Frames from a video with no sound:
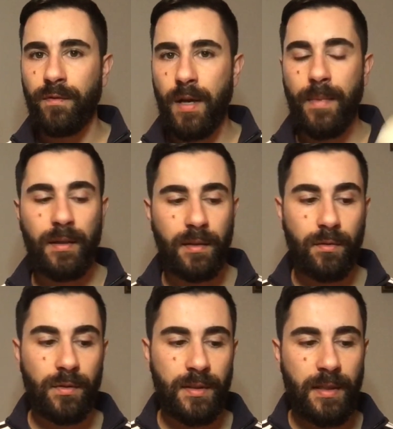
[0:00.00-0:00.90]
veramente
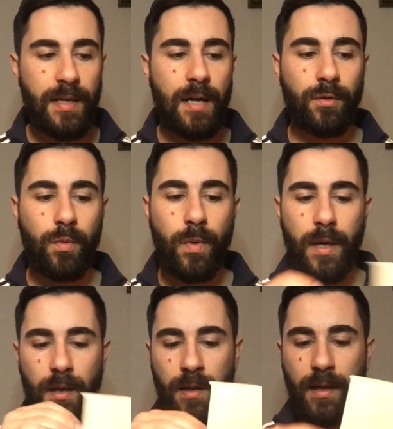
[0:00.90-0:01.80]
consigliato.
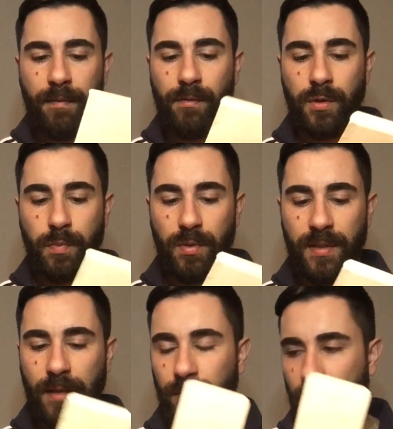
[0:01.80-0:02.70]
Qui eh, l'avevo spruzzato